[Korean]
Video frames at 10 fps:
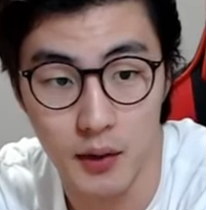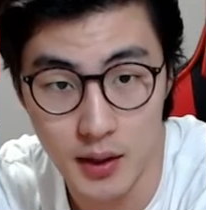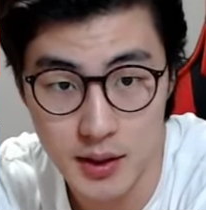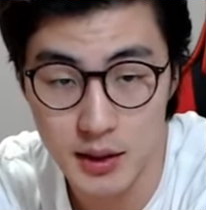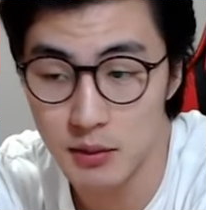
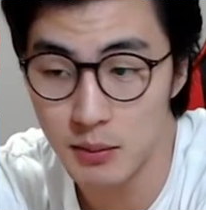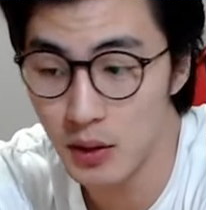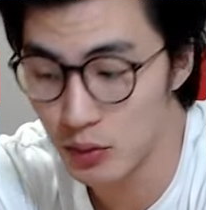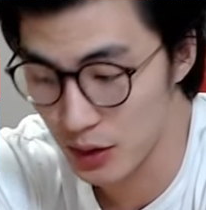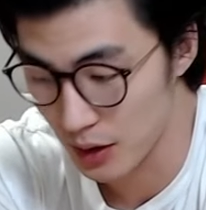굉장히
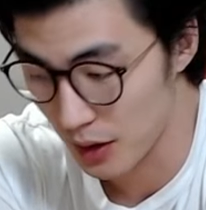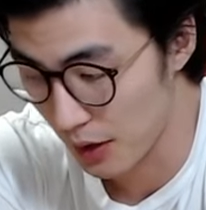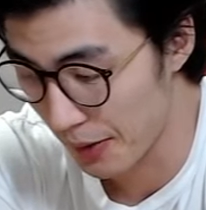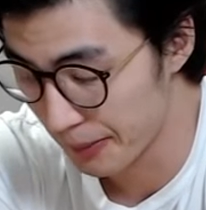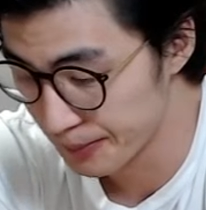흥미로운
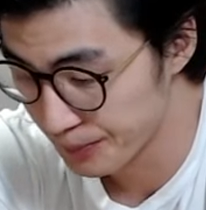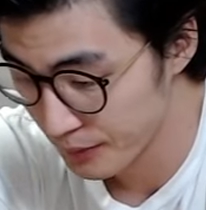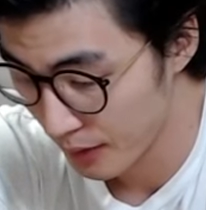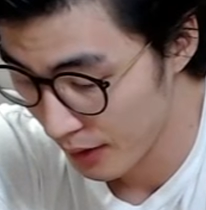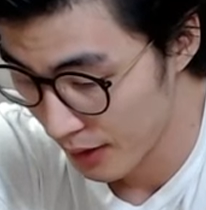얘기예요.
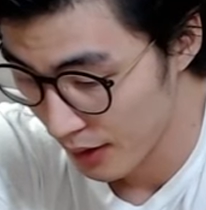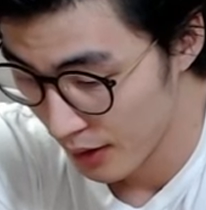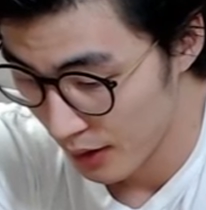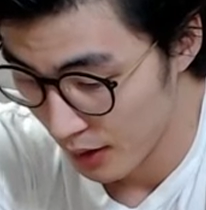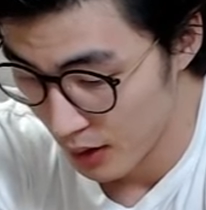
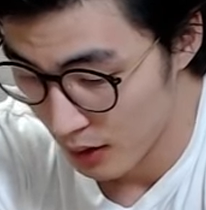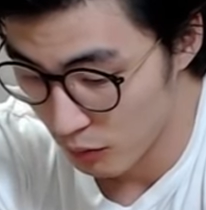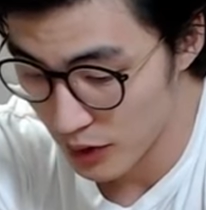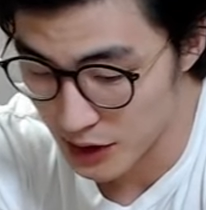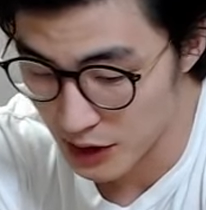
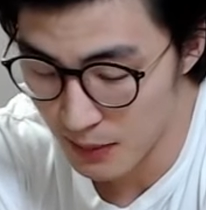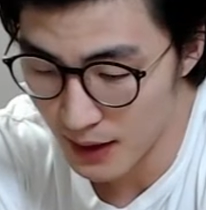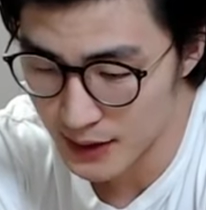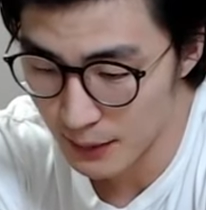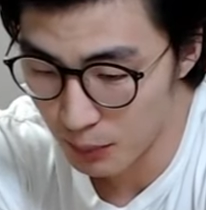우리
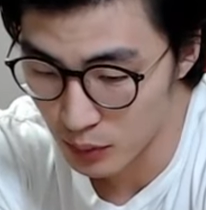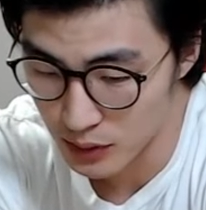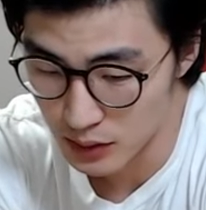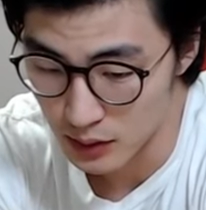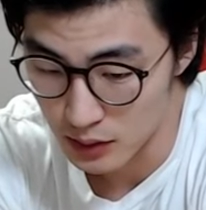
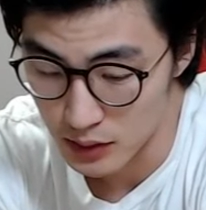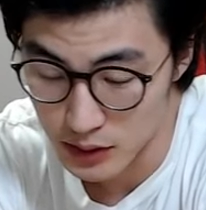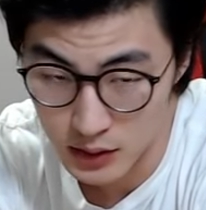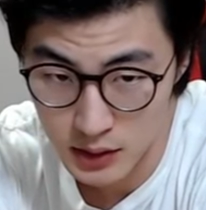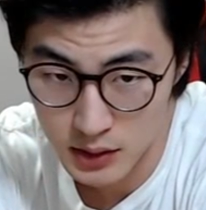지방세포는
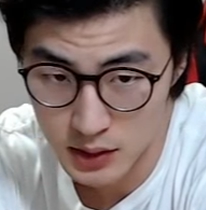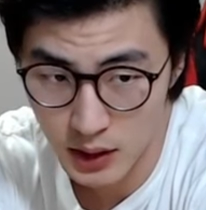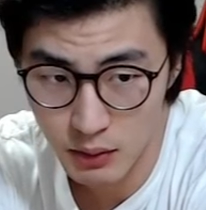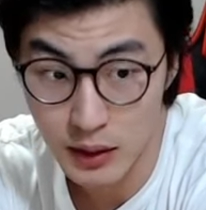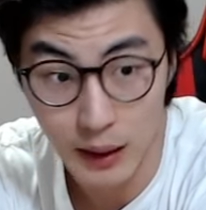
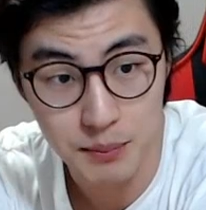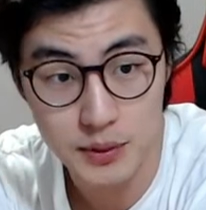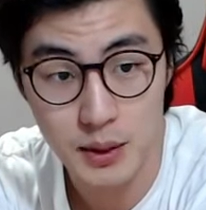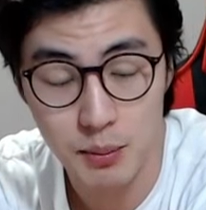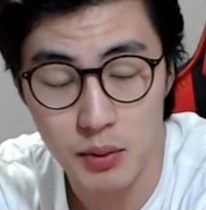진짜로
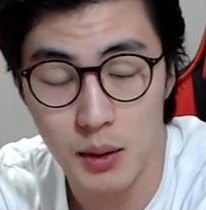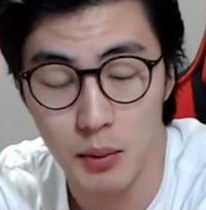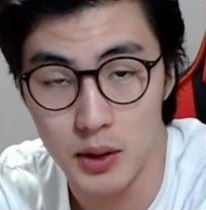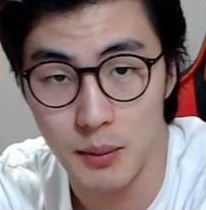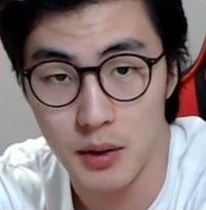나쁜 세포인가
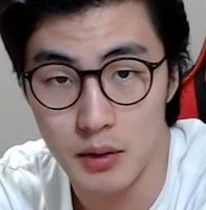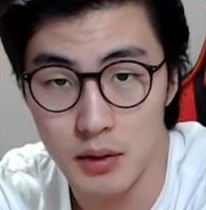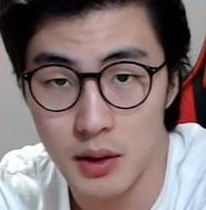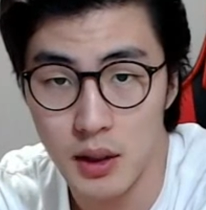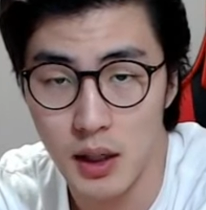뭐냐면,
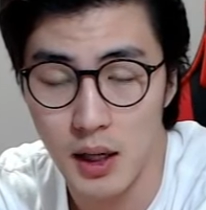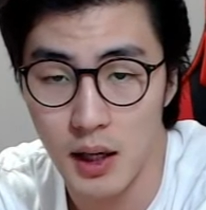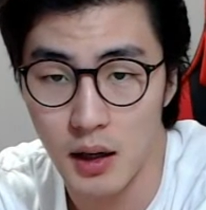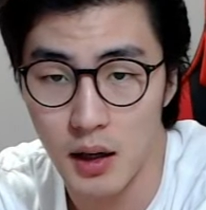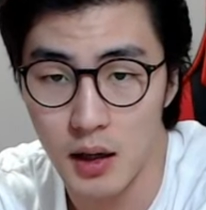
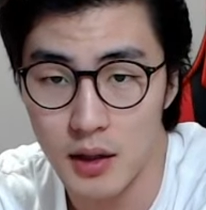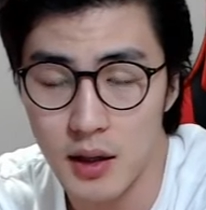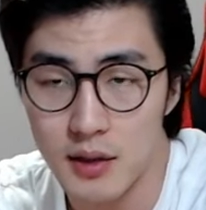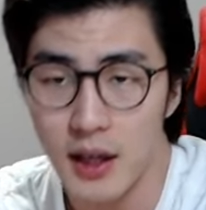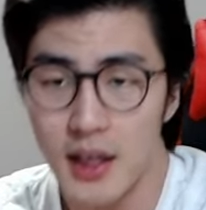그러니까 어,
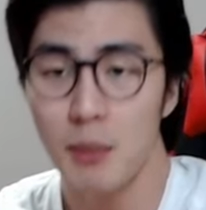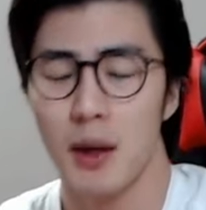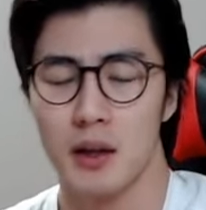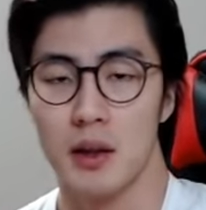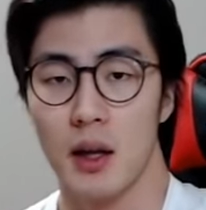이게 살이
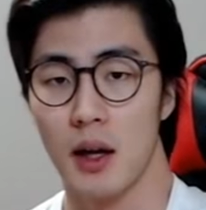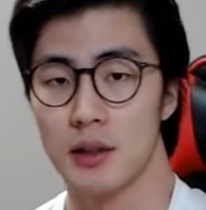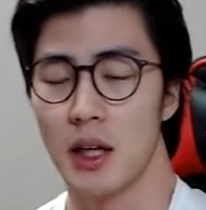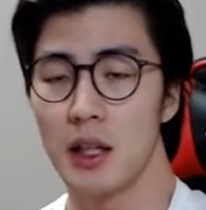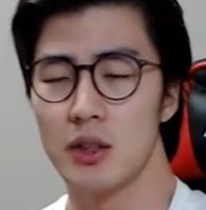
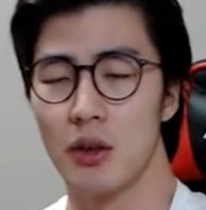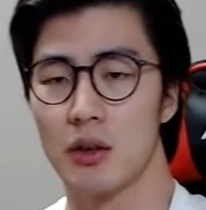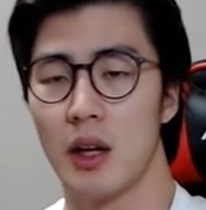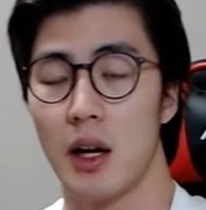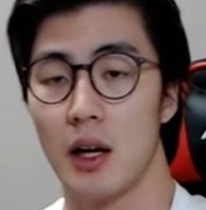많다, 살이
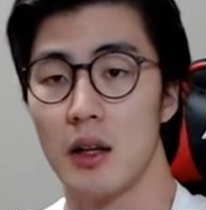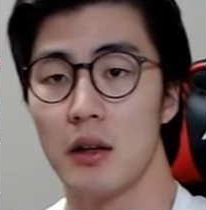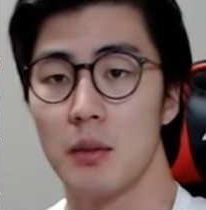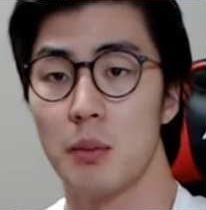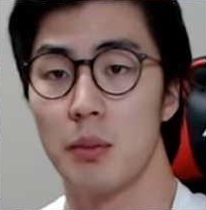적다,
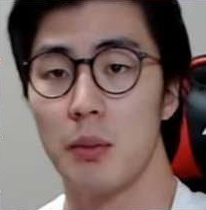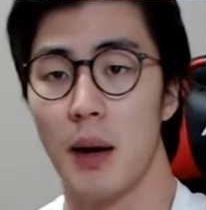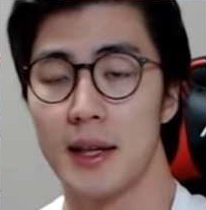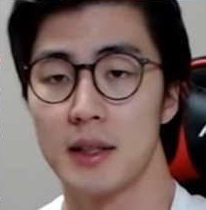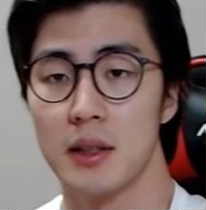이거를
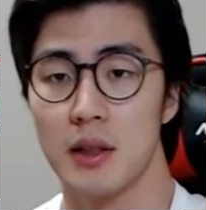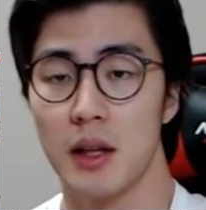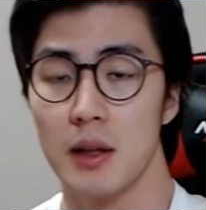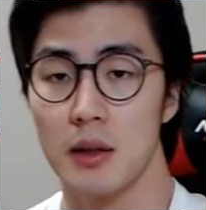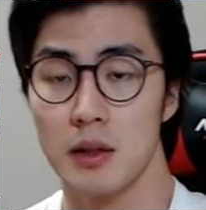말했을
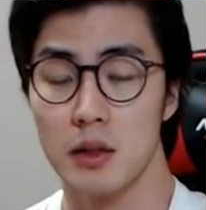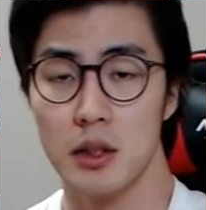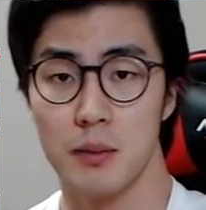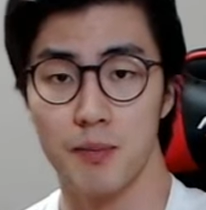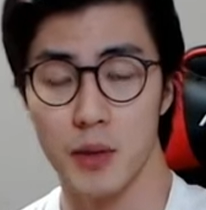때
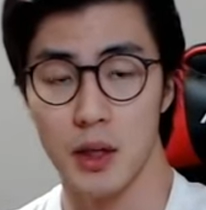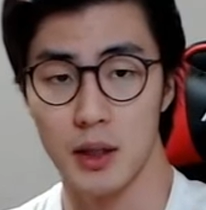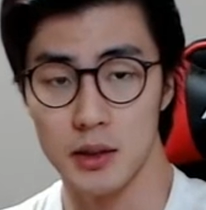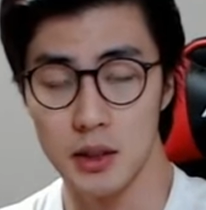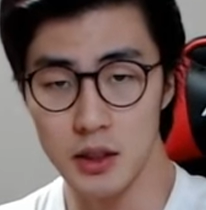시,
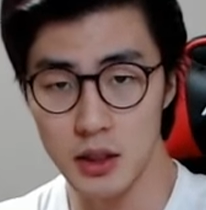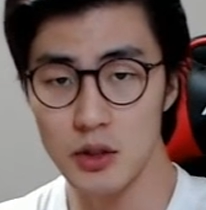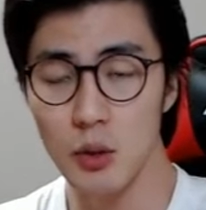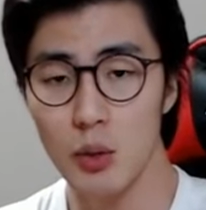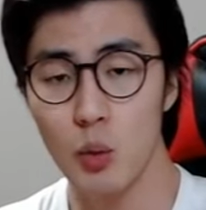그러니까
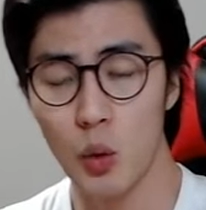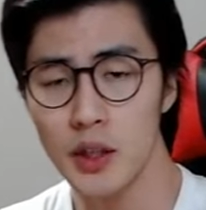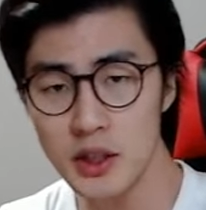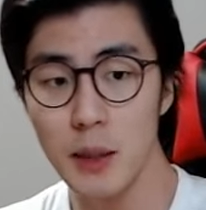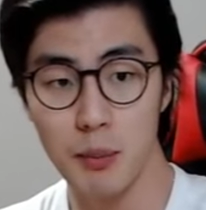실질적으로
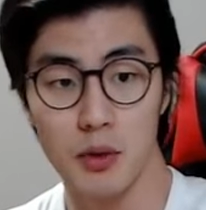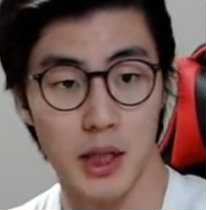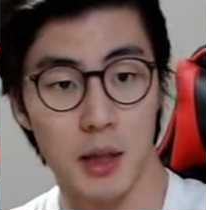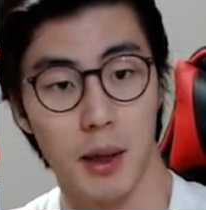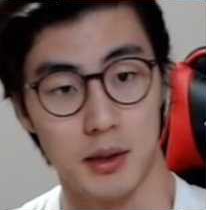훨씬 나쁜
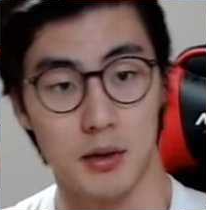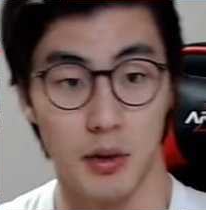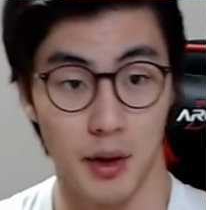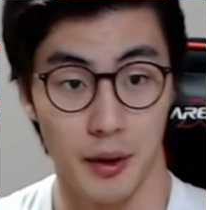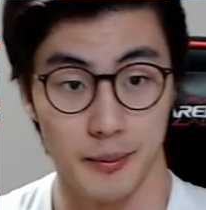건 살이
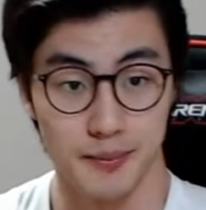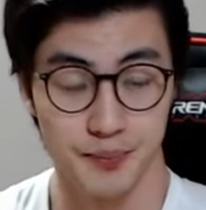많은 거예요.